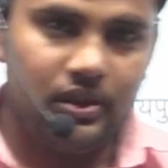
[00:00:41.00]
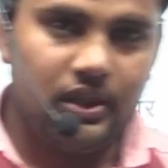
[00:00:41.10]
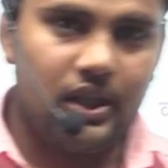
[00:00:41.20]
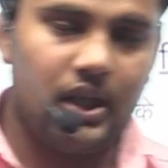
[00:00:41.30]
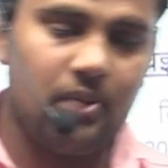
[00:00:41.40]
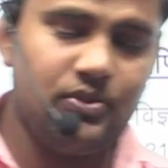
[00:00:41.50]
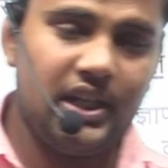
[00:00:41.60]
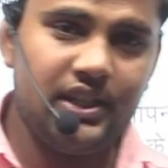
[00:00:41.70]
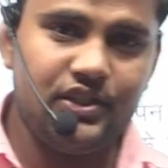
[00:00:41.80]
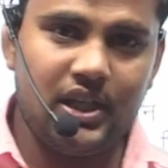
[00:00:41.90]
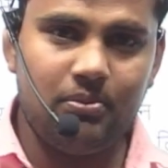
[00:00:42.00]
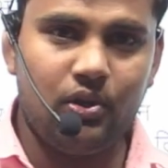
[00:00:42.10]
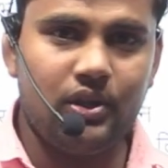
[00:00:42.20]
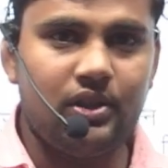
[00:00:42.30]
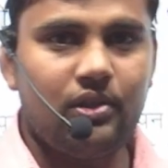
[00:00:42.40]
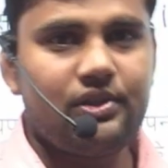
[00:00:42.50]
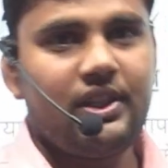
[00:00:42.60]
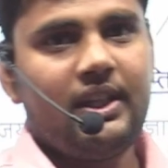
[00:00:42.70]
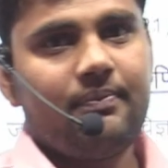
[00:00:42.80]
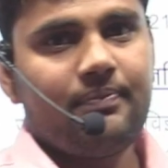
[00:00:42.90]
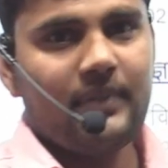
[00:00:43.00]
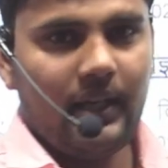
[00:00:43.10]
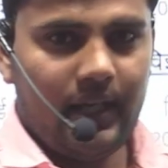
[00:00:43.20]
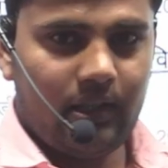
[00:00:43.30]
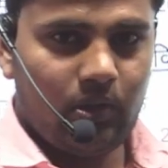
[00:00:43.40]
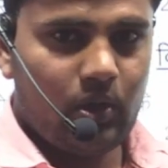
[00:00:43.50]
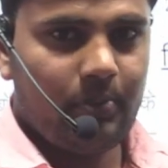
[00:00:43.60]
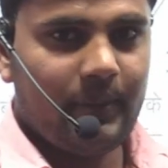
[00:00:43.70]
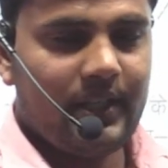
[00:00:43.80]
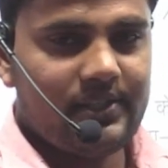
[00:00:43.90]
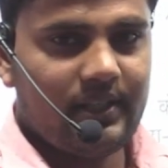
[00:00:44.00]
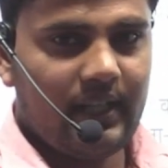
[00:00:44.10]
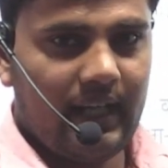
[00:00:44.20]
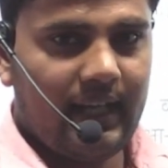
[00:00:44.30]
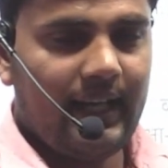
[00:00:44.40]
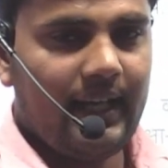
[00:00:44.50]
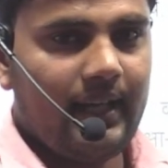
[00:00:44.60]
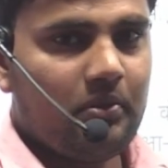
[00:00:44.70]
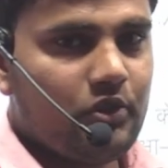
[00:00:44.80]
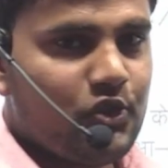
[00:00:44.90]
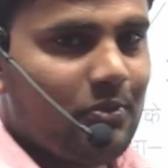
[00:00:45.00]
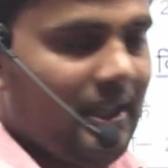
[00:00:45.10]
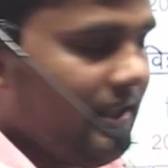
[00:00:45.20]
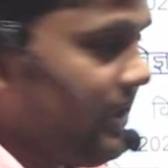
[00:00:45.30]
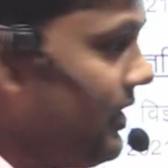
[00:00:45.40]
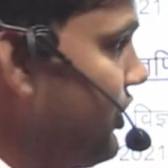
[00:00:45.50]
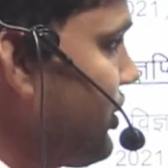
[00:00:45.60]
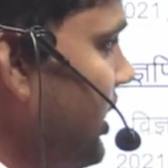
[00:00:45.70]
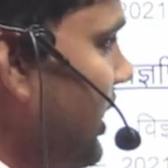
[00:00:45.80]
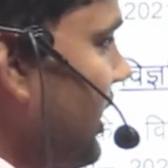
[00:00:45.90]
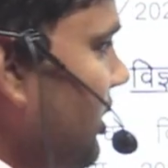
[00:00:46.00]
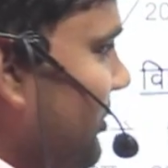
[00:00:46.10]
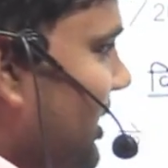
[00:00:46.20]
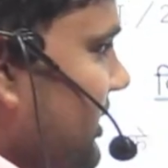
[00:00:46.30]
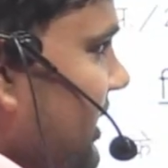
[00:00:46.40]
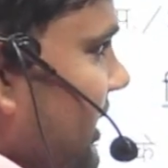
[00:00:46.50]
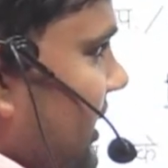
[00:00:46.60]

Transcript: कर्मचारी चयन बोर्ड की ओर से एक नोटिफिकेशन डाला गया है उसमें संगणक भर्ती की